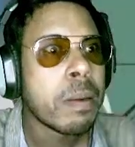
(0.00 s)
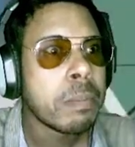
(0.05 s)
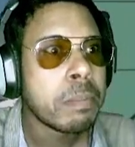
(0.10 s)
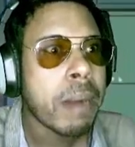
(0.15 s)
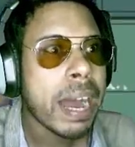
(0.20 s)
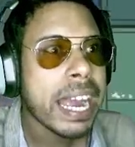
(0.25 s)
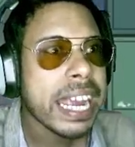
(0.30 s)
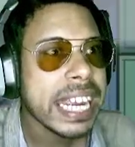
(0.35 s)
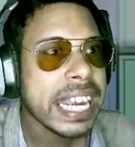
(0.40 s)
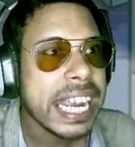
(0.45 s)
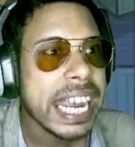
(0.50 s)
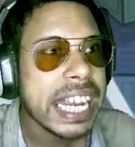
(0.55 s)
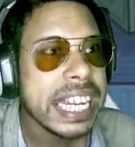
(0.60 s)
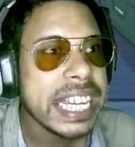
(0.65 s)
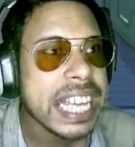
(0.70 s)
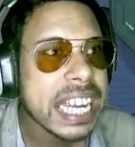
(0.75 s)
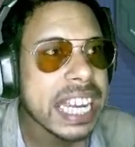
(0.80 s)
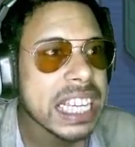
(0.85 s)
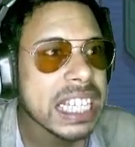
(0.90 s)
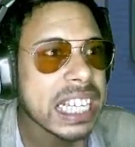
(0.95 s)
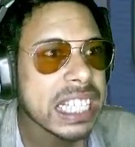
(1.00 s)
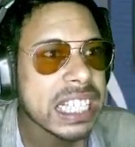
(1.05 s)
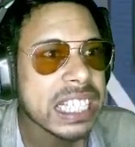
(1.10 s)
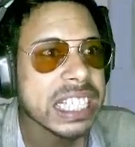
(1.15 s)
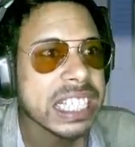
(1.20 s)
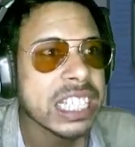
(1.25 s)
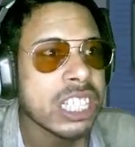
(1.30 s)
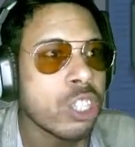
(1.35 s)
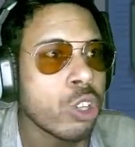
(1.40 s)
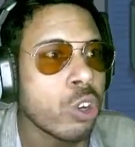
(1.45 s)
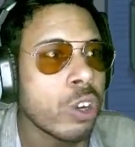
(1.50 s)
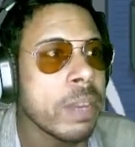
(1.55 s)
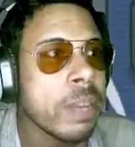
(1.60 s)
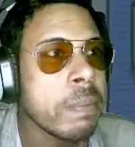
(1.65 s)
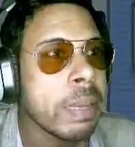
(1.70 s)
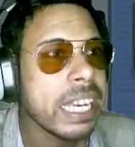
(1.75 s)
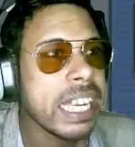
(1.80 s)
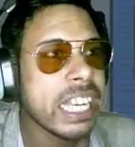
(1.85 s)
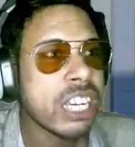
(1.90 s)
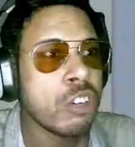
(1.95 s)
ভাই এলিয়ানের সাথে সাথে তো এই
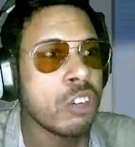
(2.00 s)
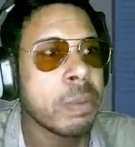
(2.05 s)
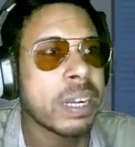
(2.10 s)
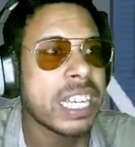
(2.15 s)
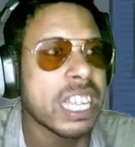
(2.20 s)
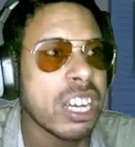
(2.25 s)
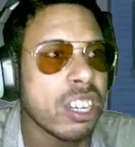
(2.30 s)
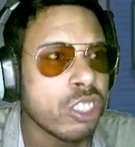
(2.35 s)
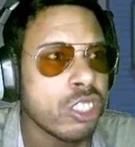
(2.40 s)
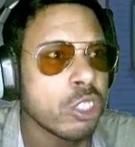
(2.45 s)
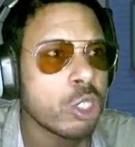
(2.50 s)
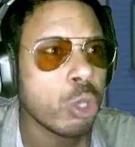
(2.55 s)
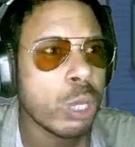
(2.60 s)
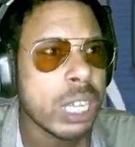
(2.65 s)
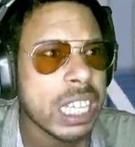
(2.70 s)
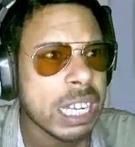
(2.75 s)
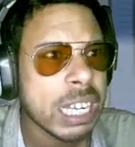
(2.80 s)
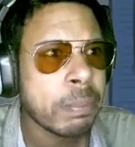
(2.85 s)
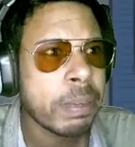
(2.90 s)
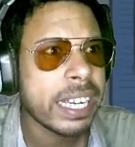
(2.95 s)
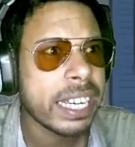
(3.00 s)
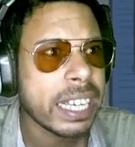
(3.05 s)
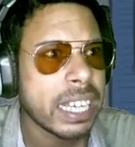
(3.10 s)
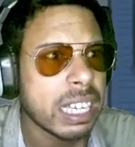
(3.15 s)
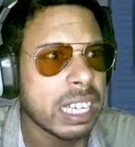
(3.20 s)
মিনি ক্রিমেটটাও তো চলে যাবে